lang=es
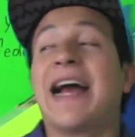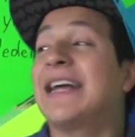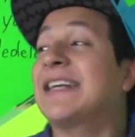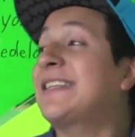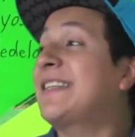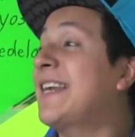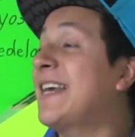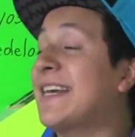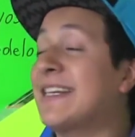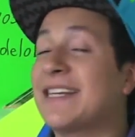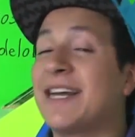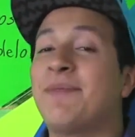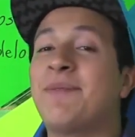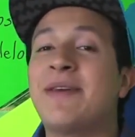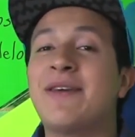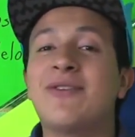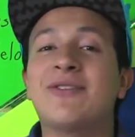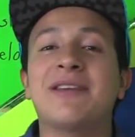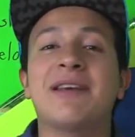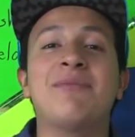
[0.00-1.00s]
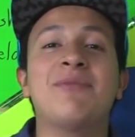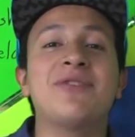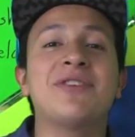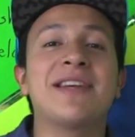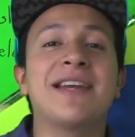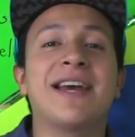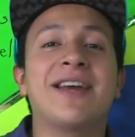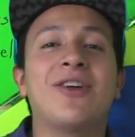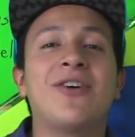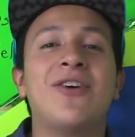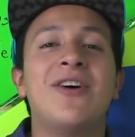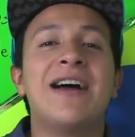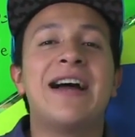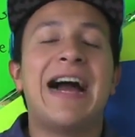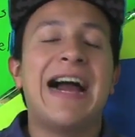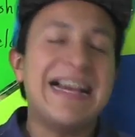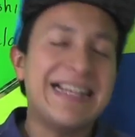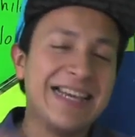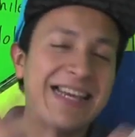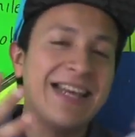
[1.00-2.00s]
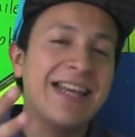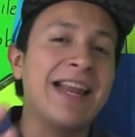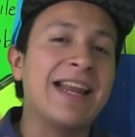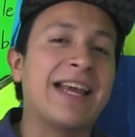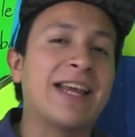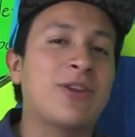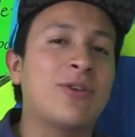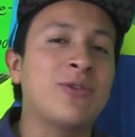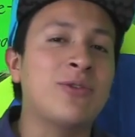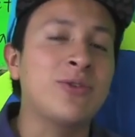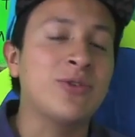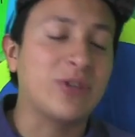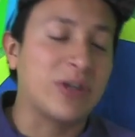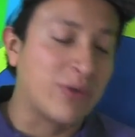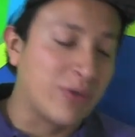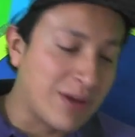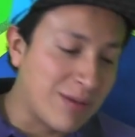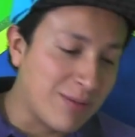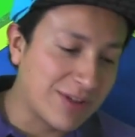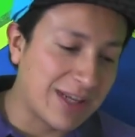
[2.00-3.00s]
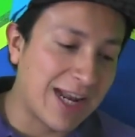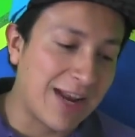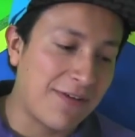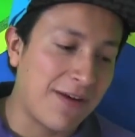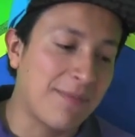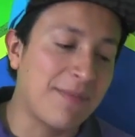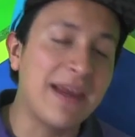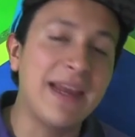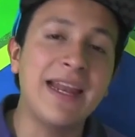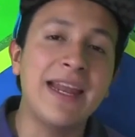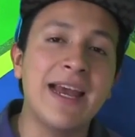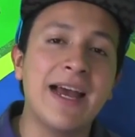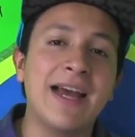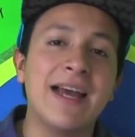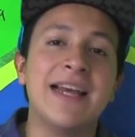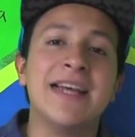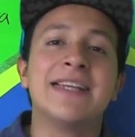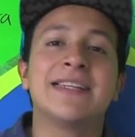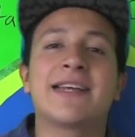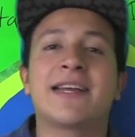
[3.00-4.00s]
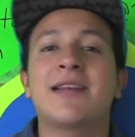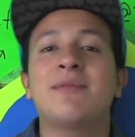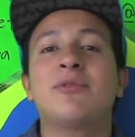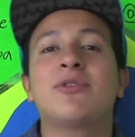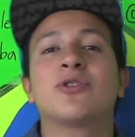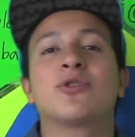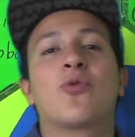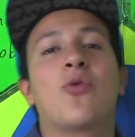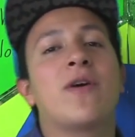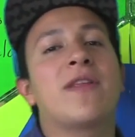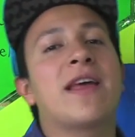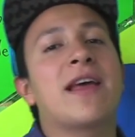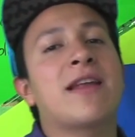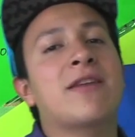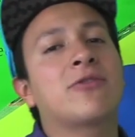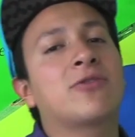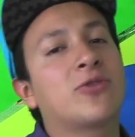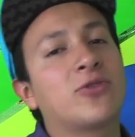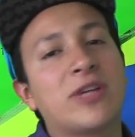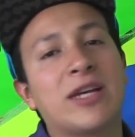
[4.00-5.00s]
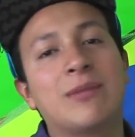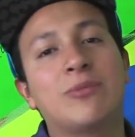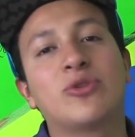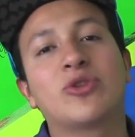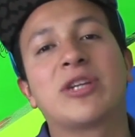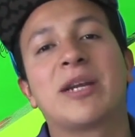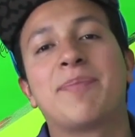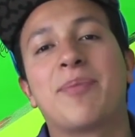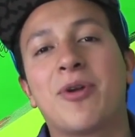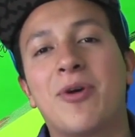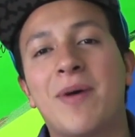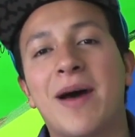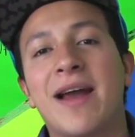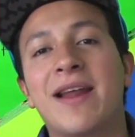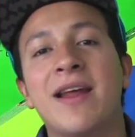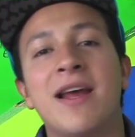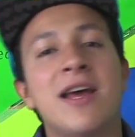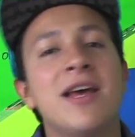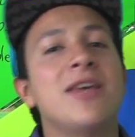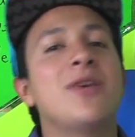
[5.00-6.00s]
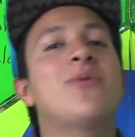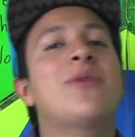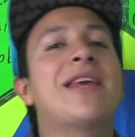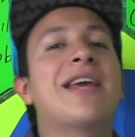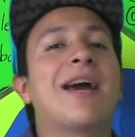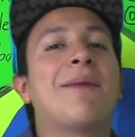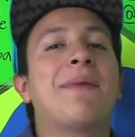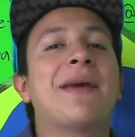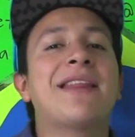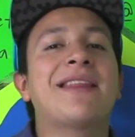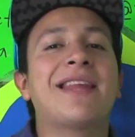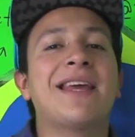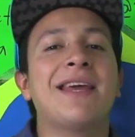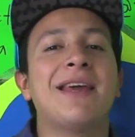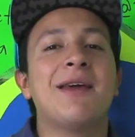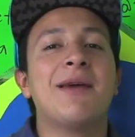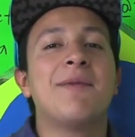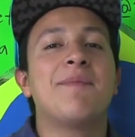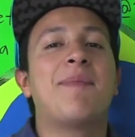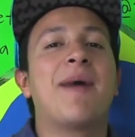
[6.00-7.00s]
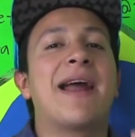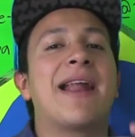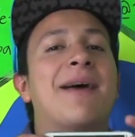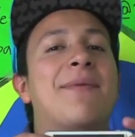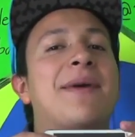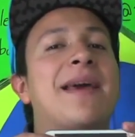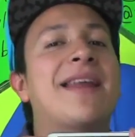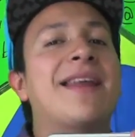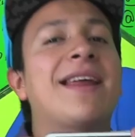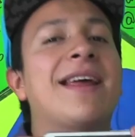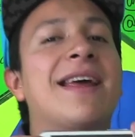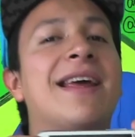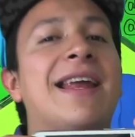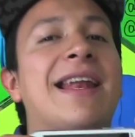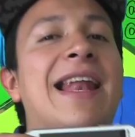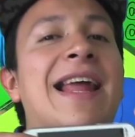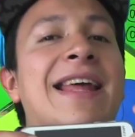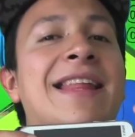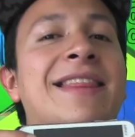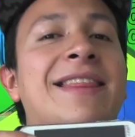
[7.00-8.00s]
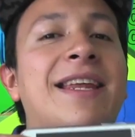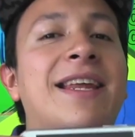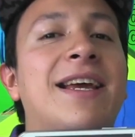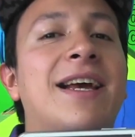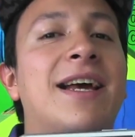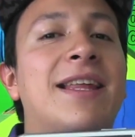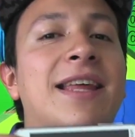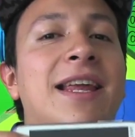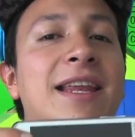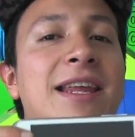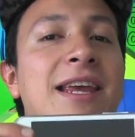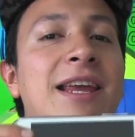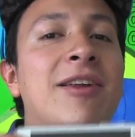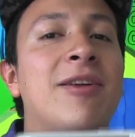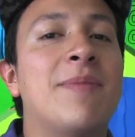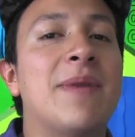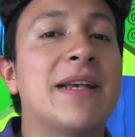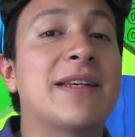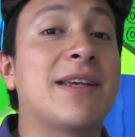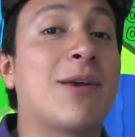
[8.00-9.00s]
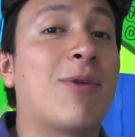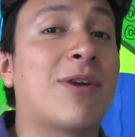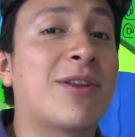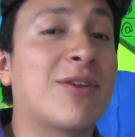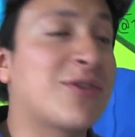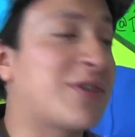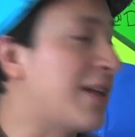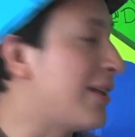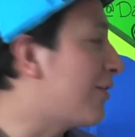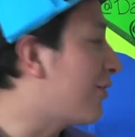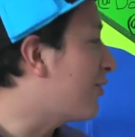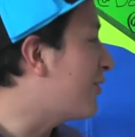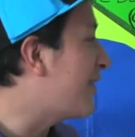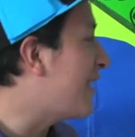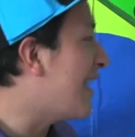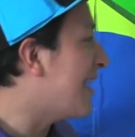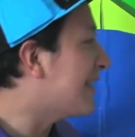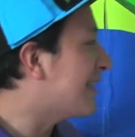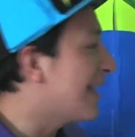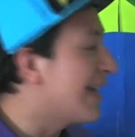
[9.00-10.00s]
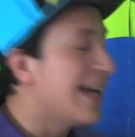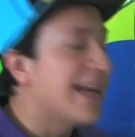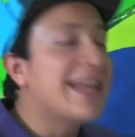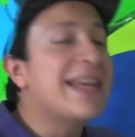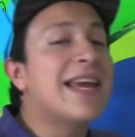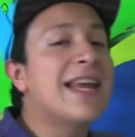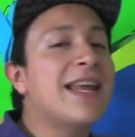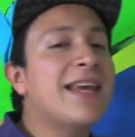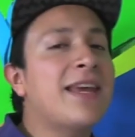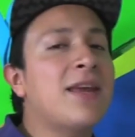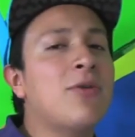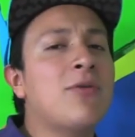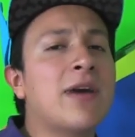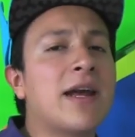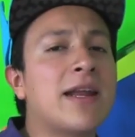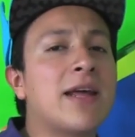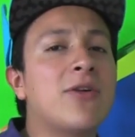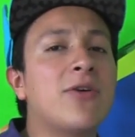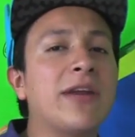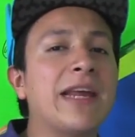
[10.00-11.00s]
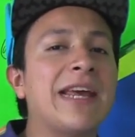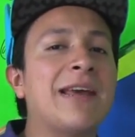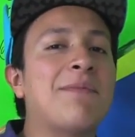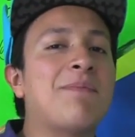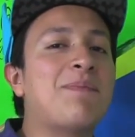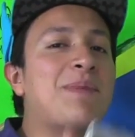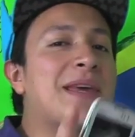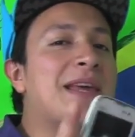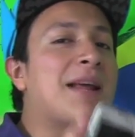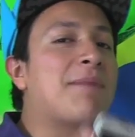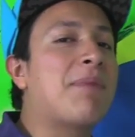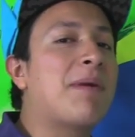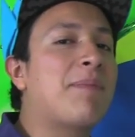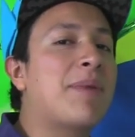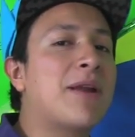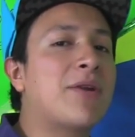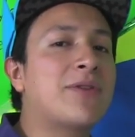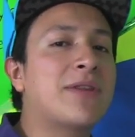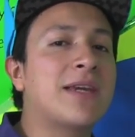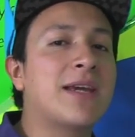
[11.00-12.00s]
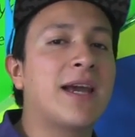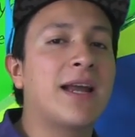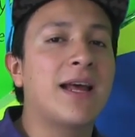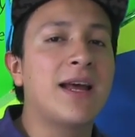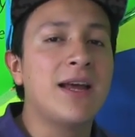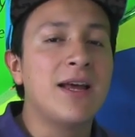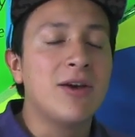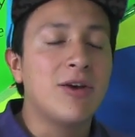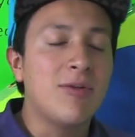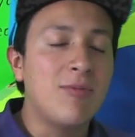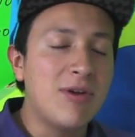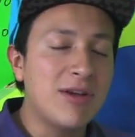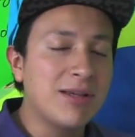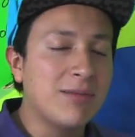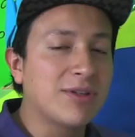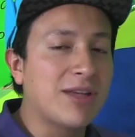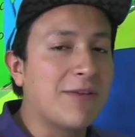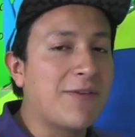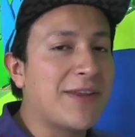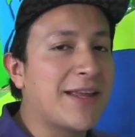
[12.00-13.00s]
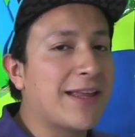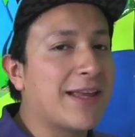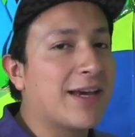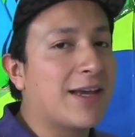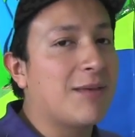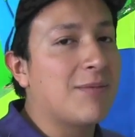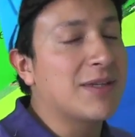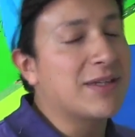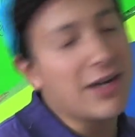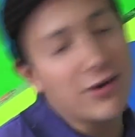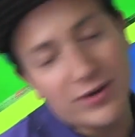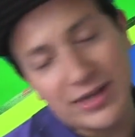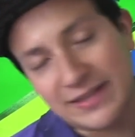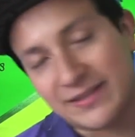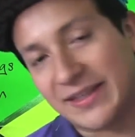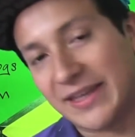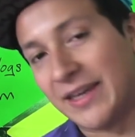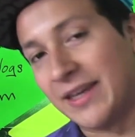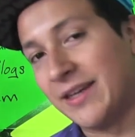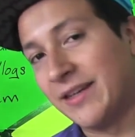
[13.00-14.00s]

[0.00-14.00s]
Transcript: Así es, amigos. Hemos llegado a ese día en el que todos nos reunimos a la familia, cerramos los cuadernos, nos dejamos reprobar y únicamente para ver la entrega del IBM S410 y elegir un ganador en piedra, papel o tijera, como lo hacemos al final de cada mes. creo que sí.